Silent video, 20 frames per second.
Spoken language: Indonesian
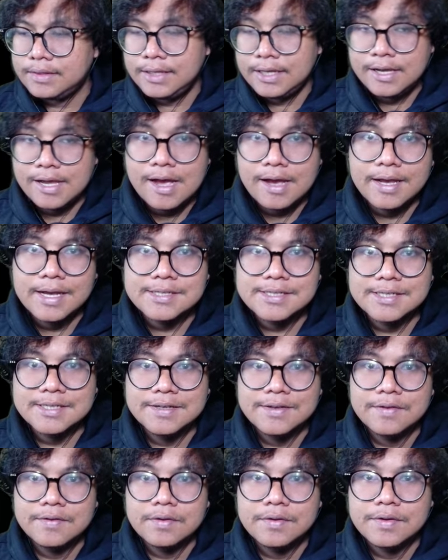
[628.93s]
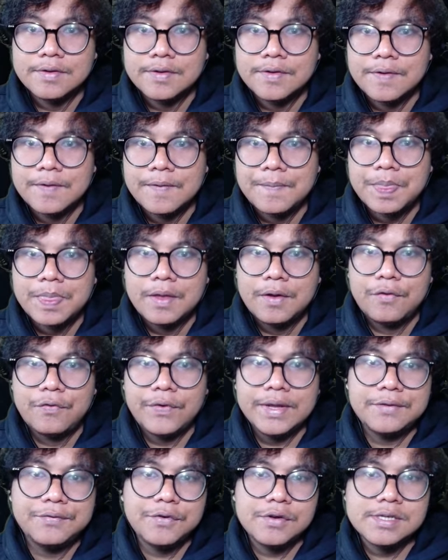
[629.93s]
3 guys.
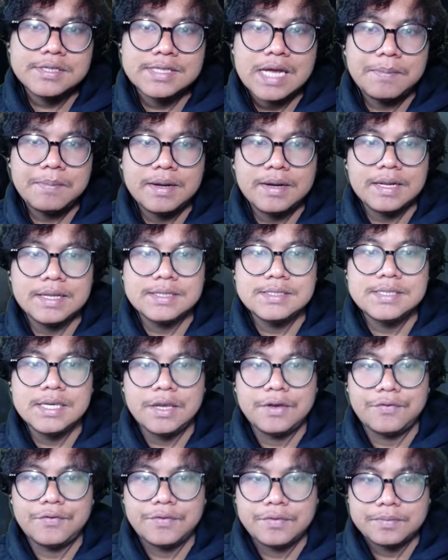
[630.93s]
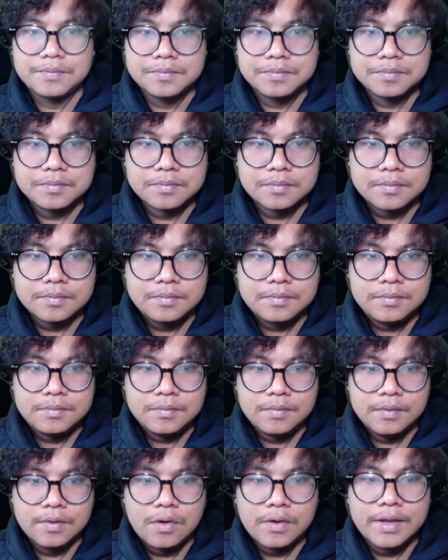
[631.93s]
Faithful summon achieve.
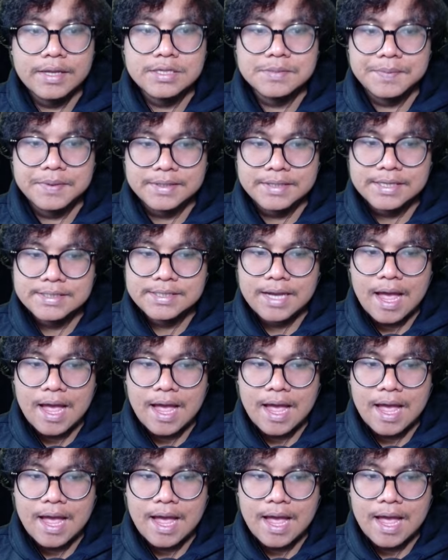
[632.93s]
Oke, sepertinya sih